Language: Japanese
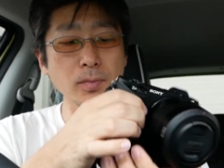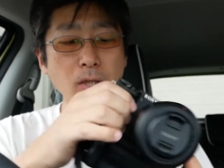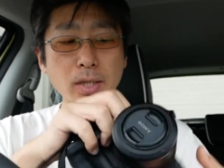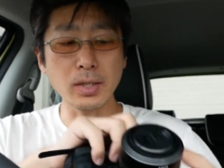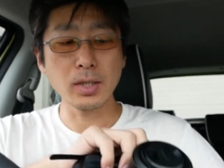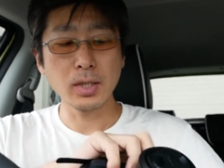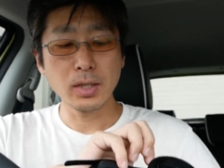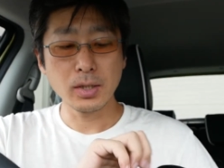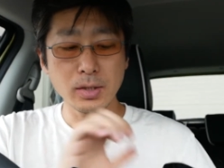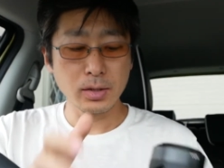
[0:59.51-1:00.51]
はい。
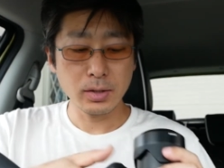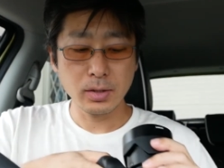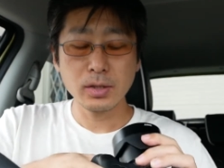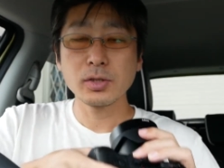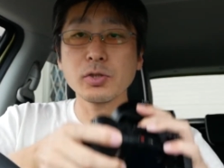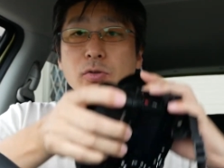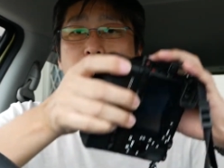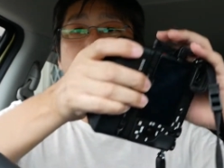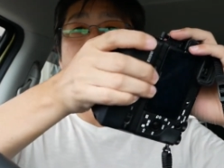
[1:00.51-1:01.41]
ちょっと